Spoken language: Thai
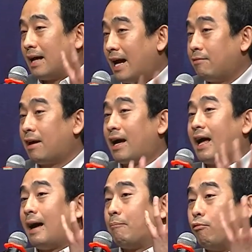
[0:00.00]
ให้รา
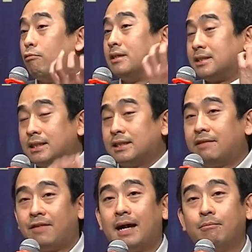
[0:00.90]
คาหมูหรือ
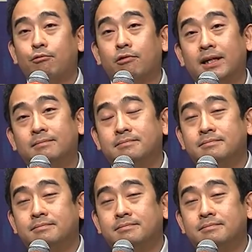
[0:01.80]
Certify หมูนั้น